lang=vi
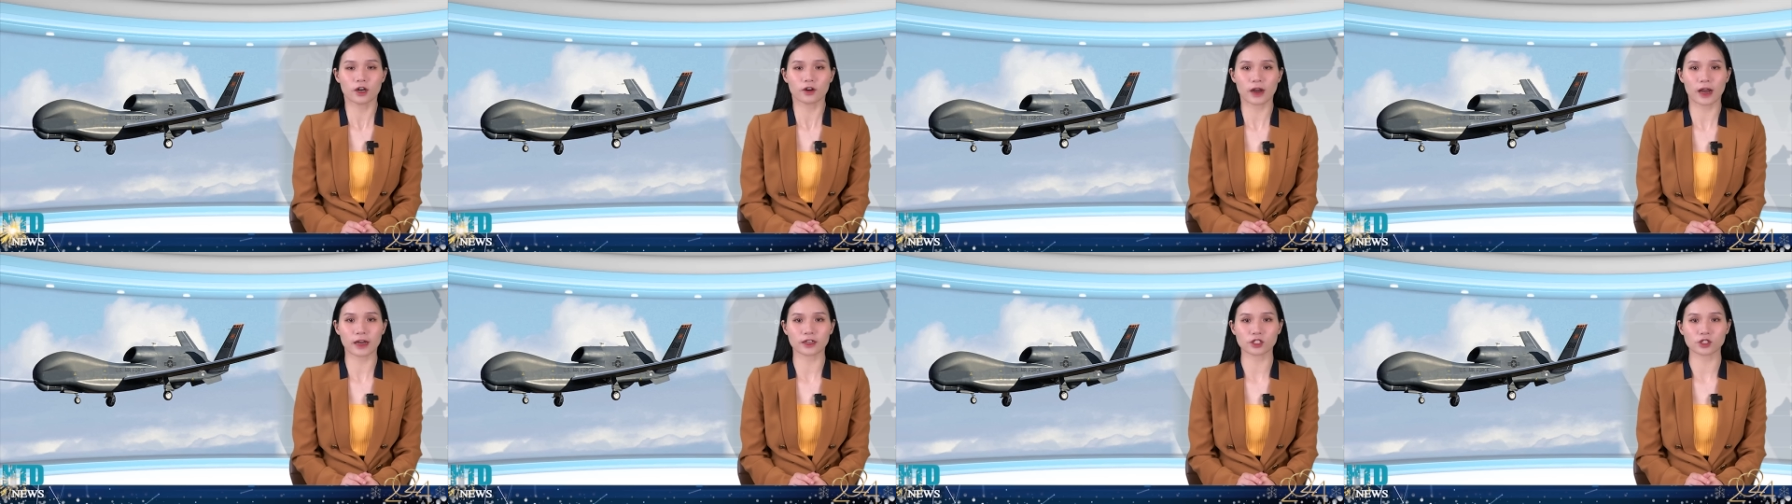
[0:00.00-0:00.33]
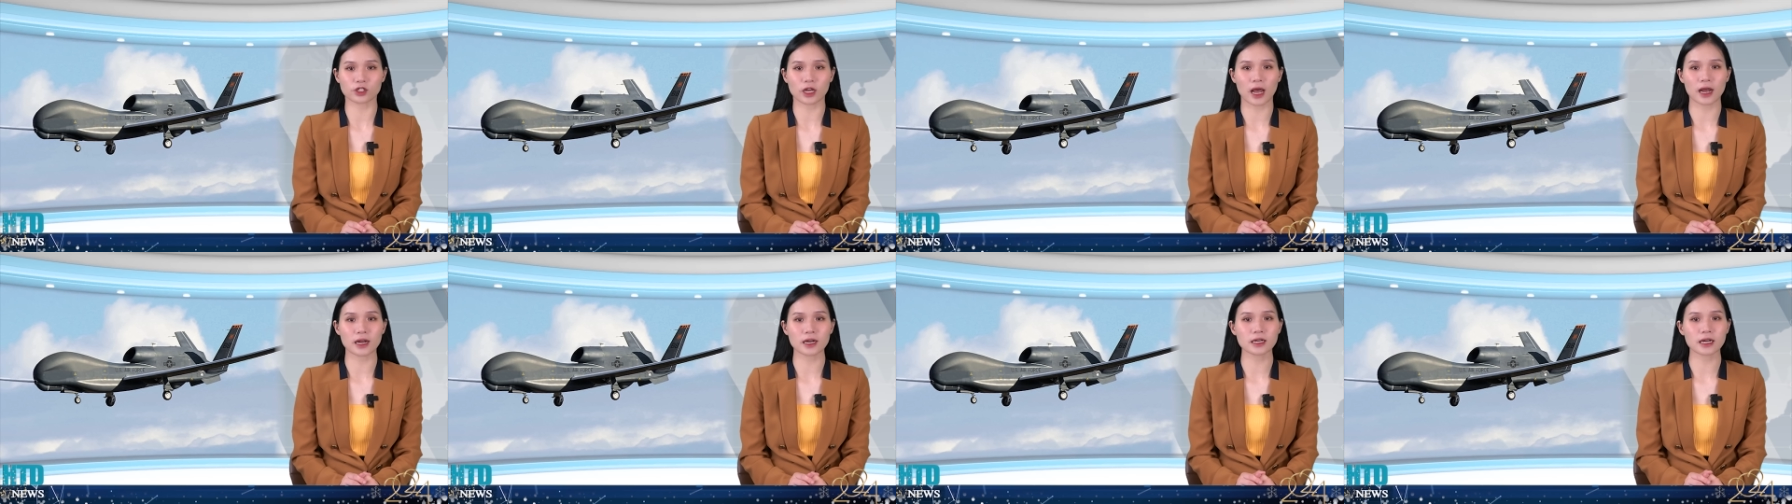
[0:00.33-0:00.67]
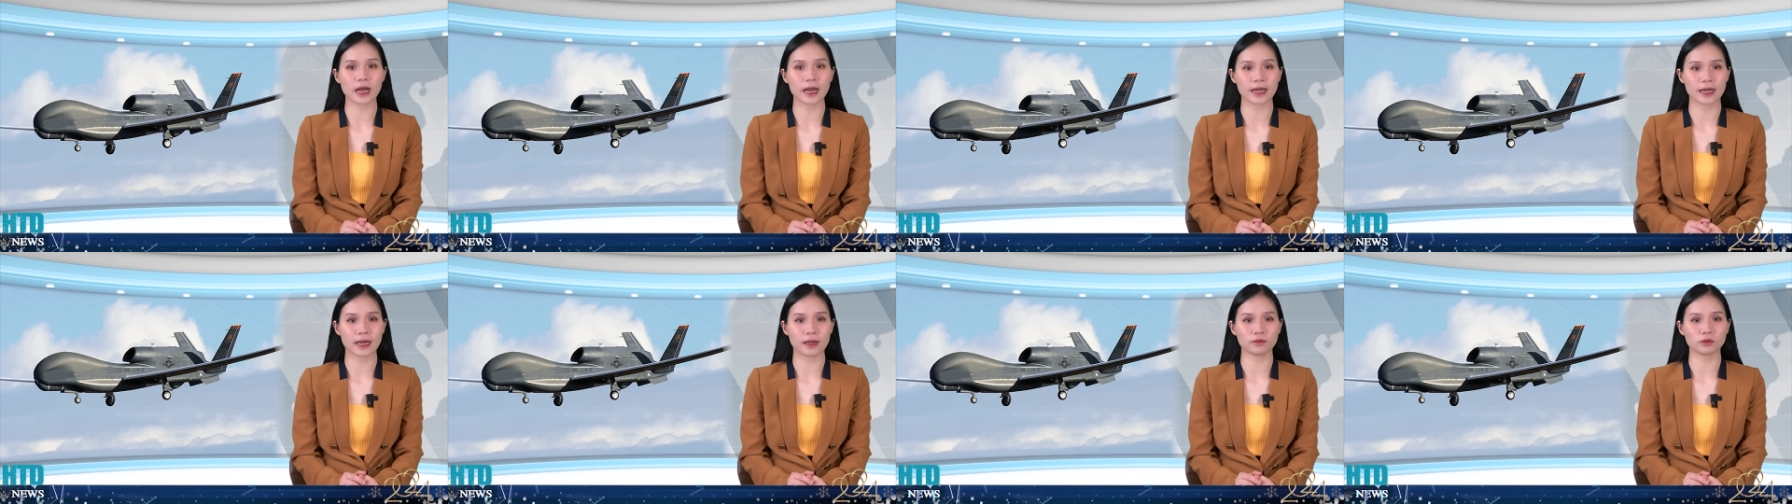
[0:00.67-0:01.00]
rạng sáng
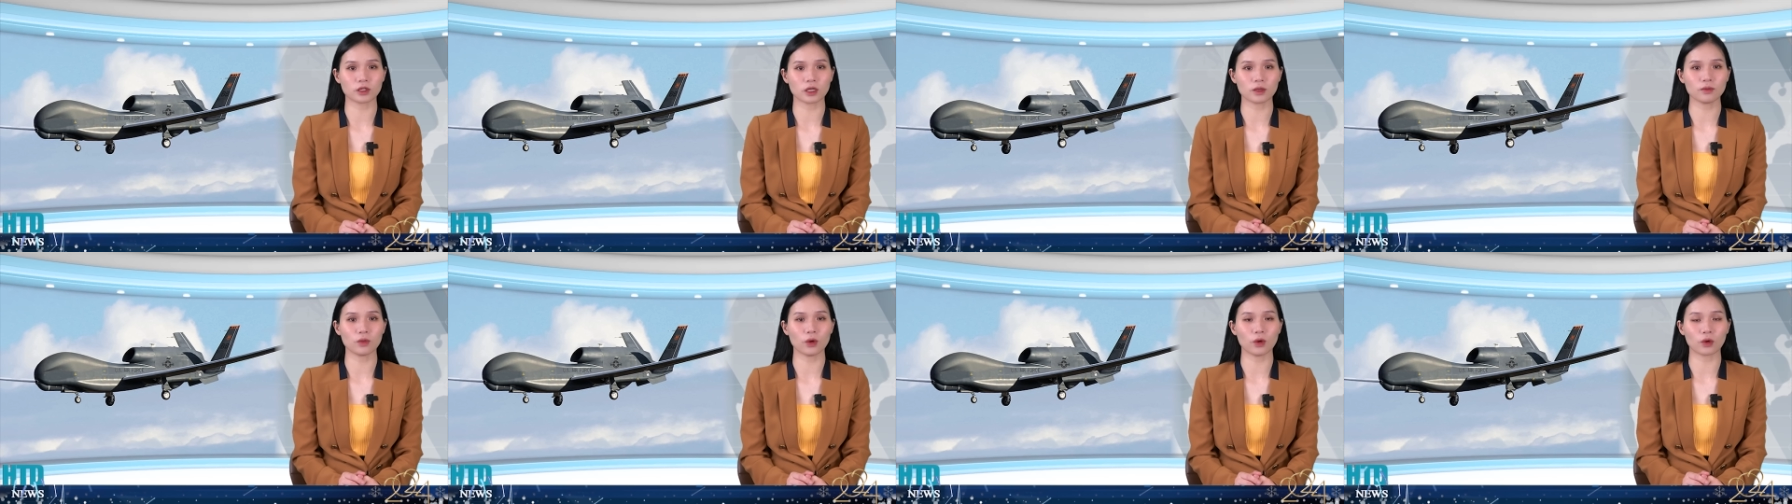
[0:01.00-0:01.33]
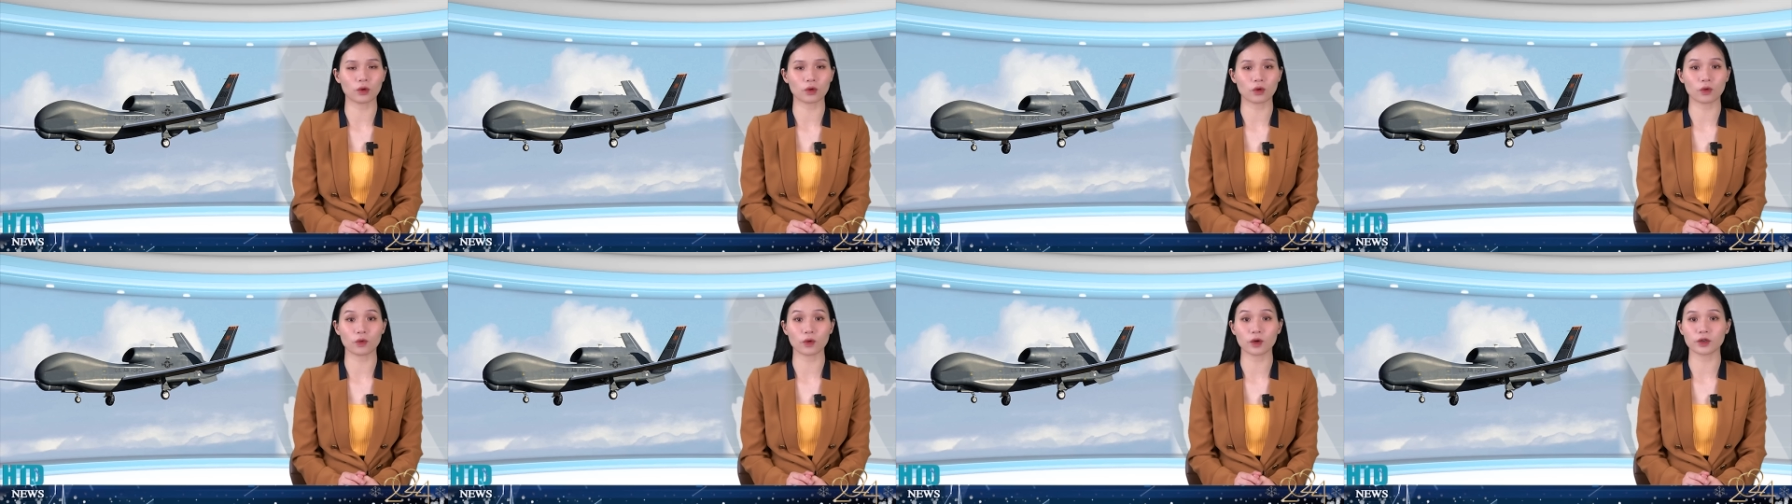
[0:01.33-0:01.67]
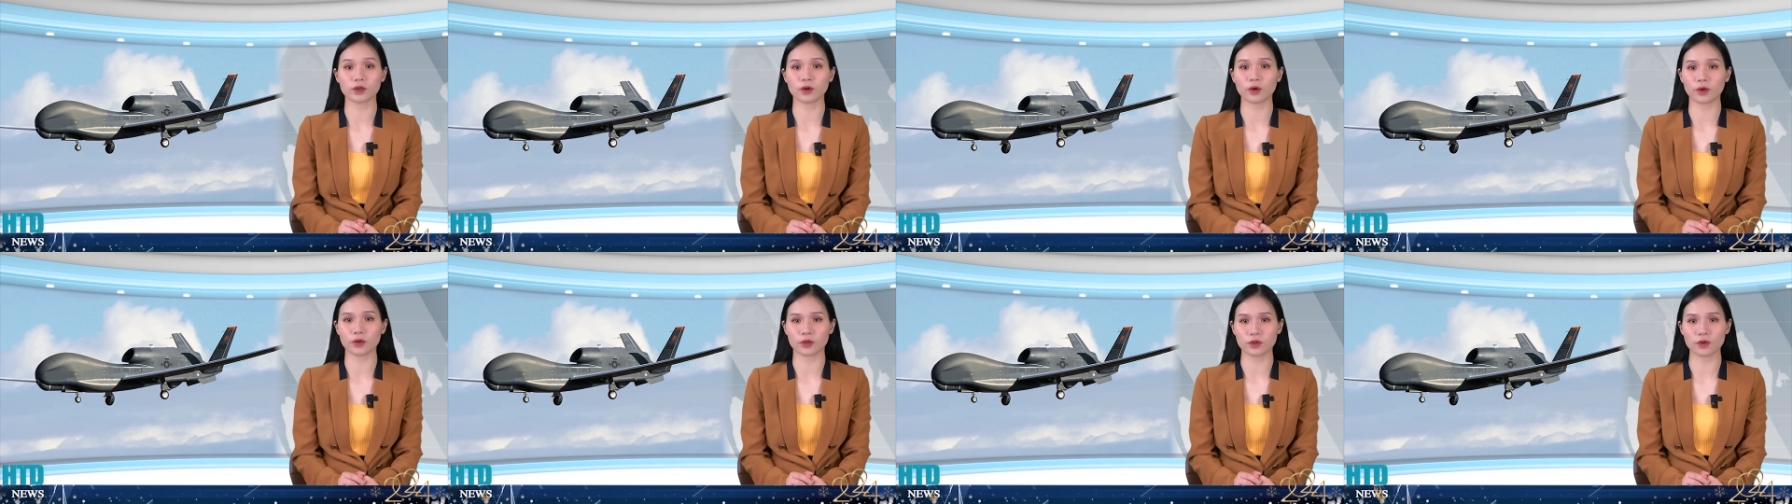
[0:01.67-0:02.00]
ngày 5 tháng 1 của quân
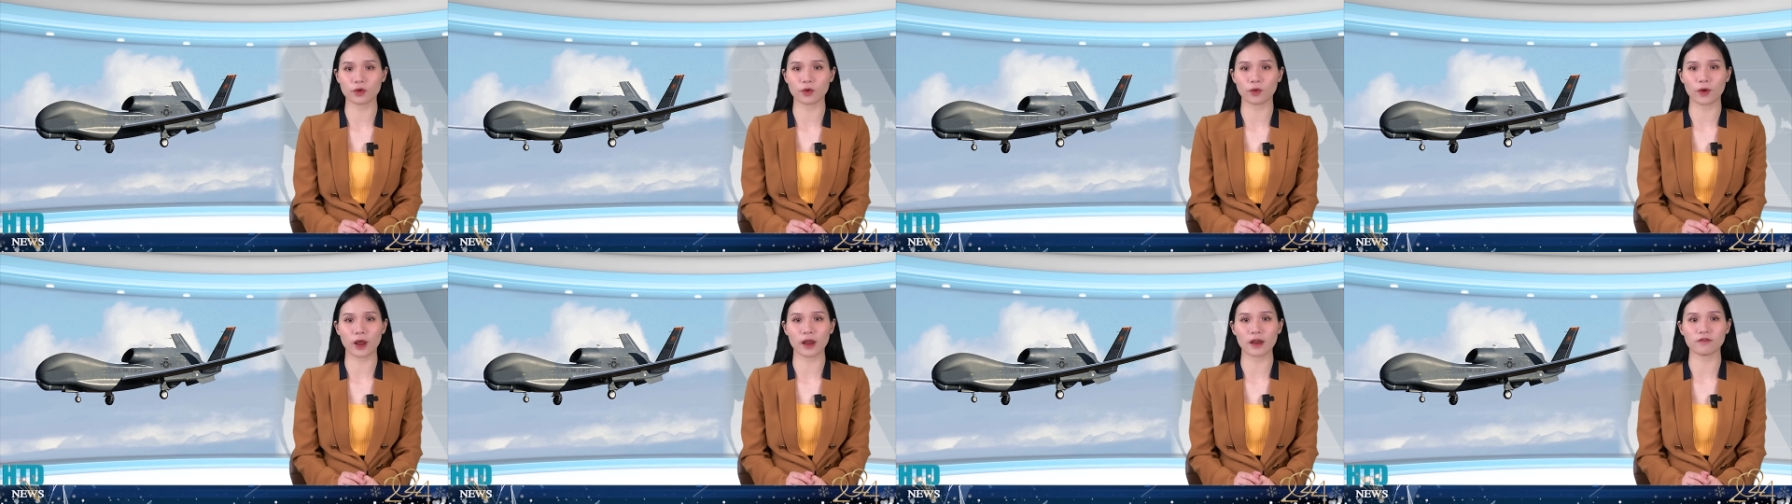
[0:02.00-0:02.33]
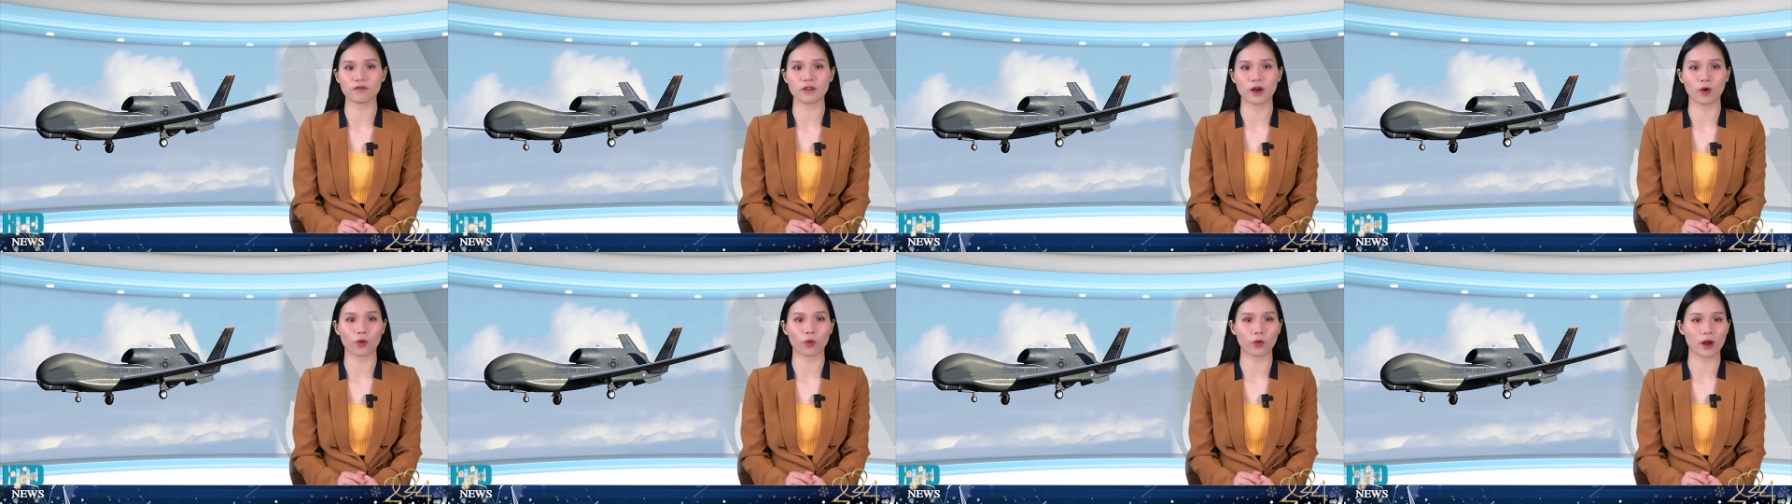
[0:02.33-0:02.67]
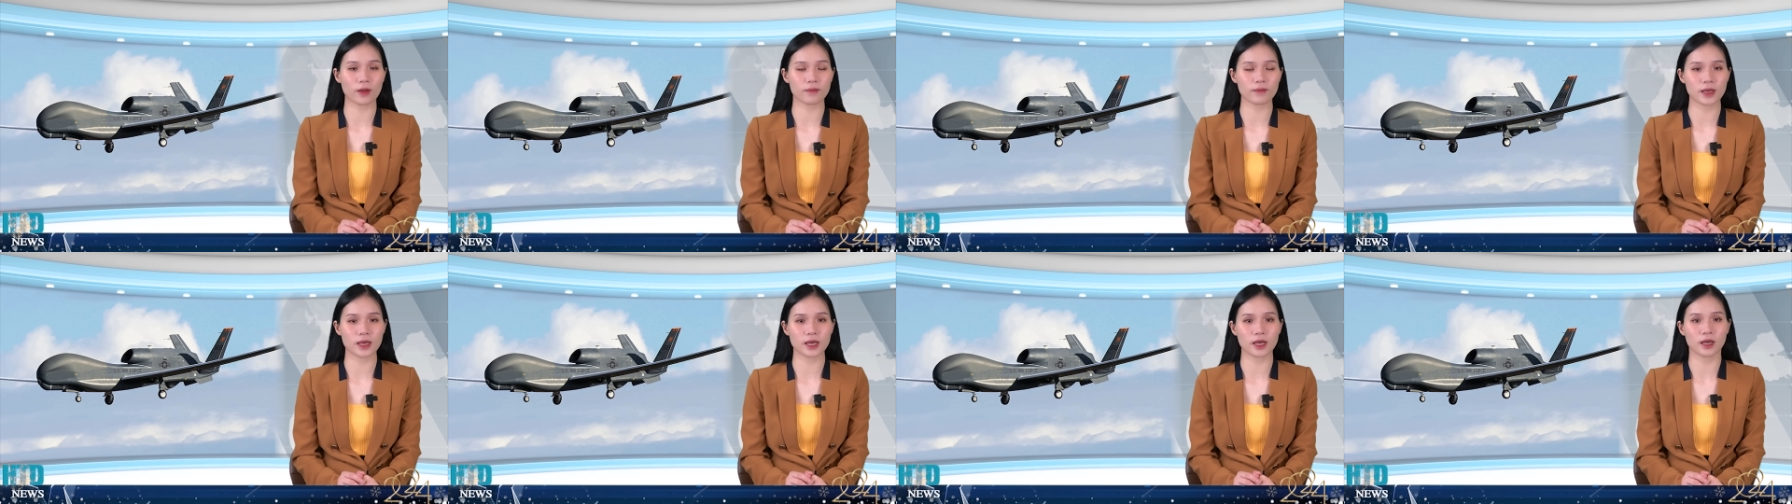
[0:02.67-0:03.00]
đội Ukraine vào
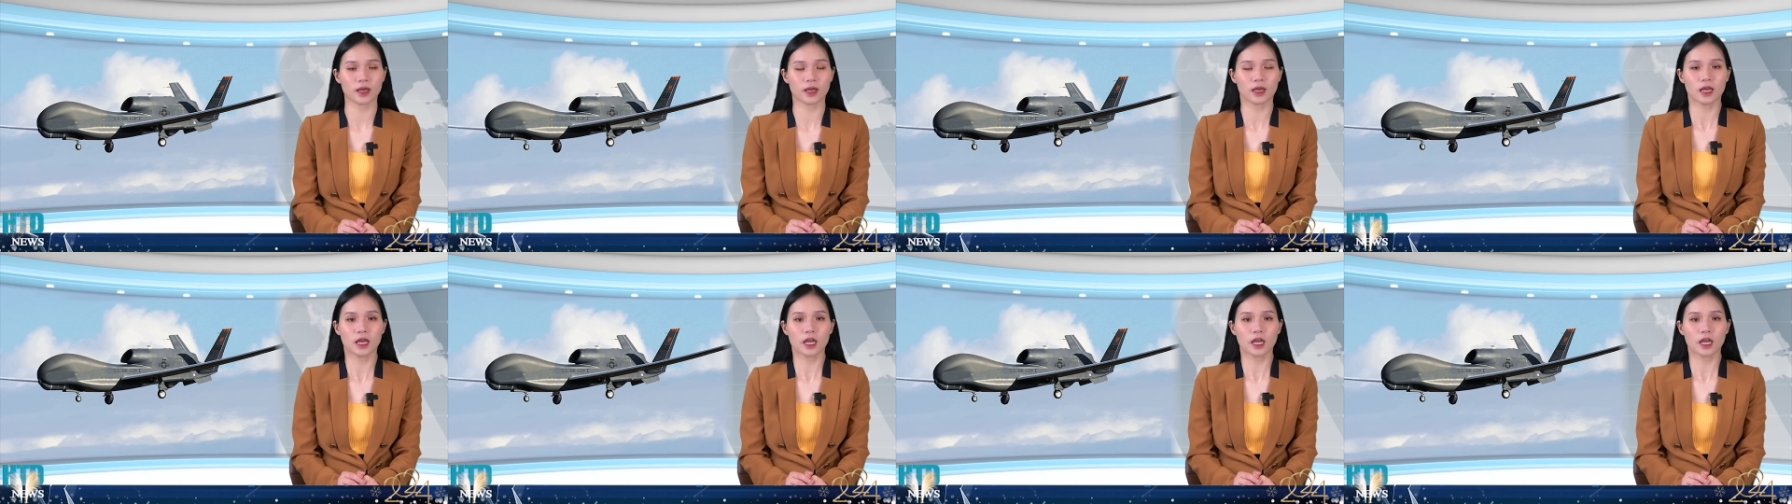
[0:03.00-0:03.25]
Crimea